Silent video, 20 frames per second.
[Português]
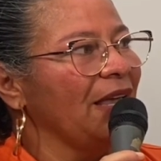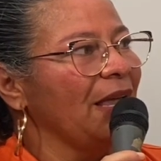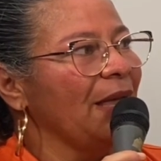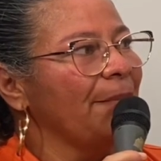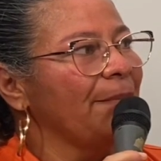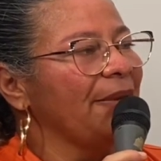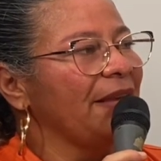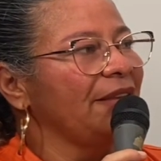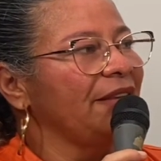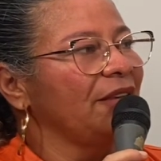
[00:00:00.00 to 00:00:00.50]

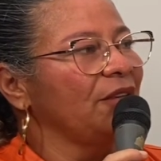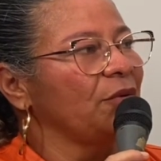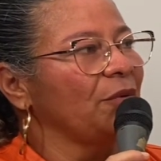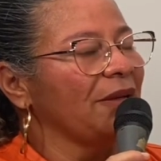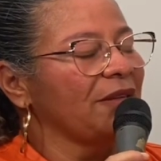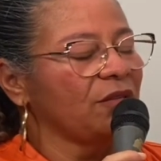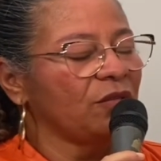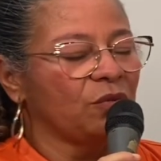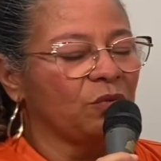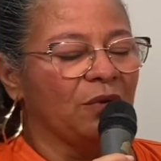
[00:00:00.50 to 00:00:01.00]
pedindo
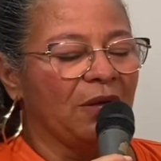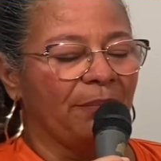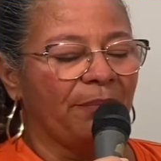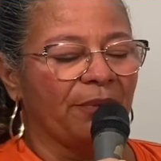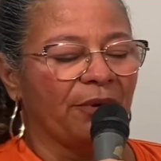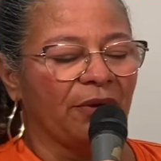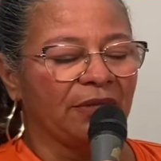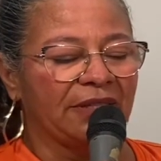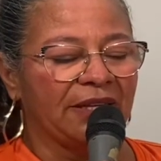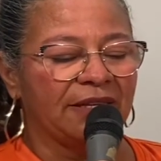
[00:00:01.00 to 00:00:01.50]
a sua
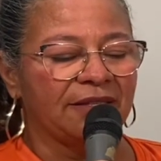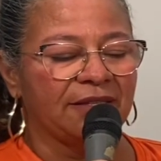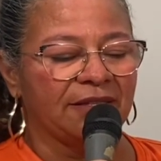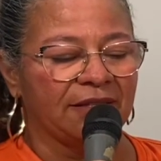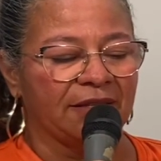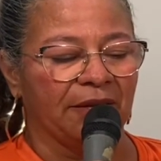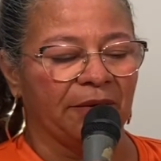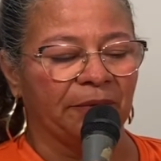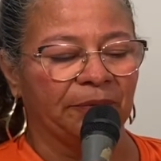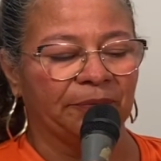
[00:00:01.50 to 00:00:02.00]

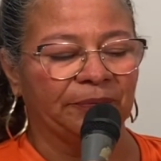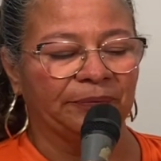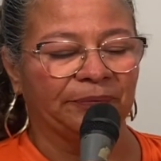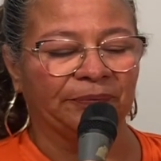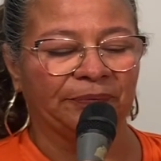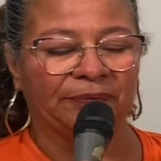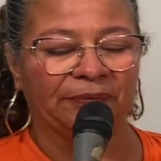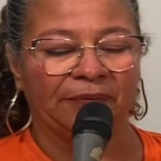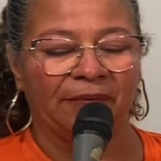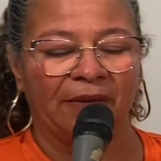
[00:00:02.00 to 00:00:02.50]
proteção.
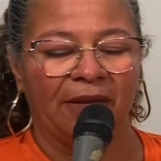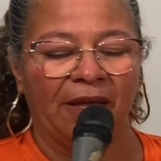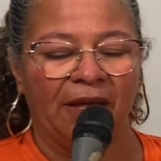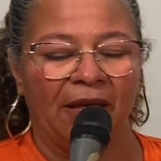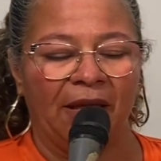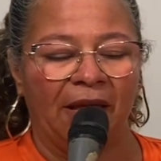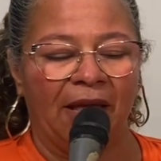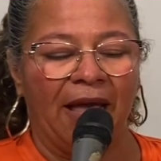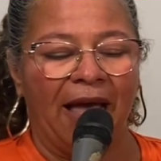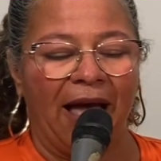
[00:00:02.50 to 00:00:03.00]

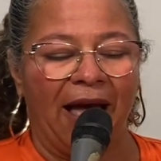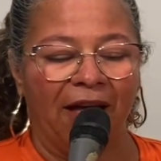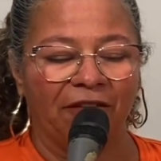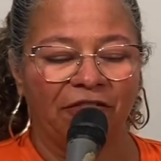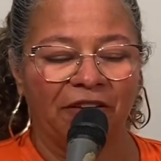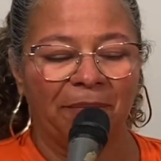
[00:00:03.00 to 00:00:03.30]
Ave